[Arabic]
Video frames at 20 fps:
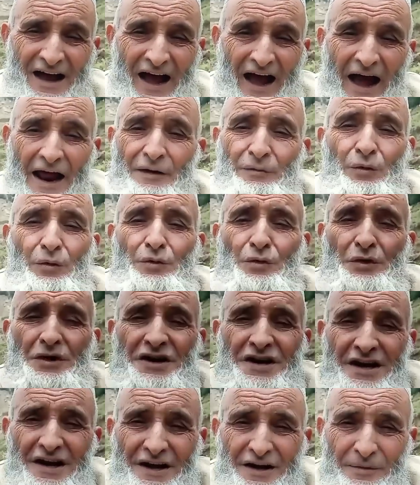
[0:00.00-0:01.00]
الكل
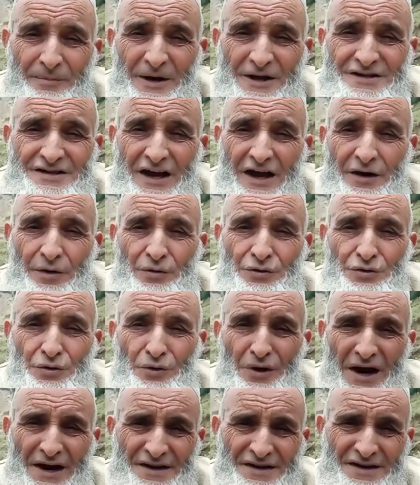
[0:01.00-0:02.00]
يجير منزل
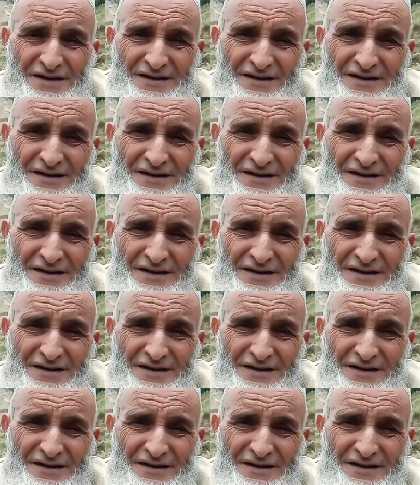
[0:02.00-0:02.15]
رجلا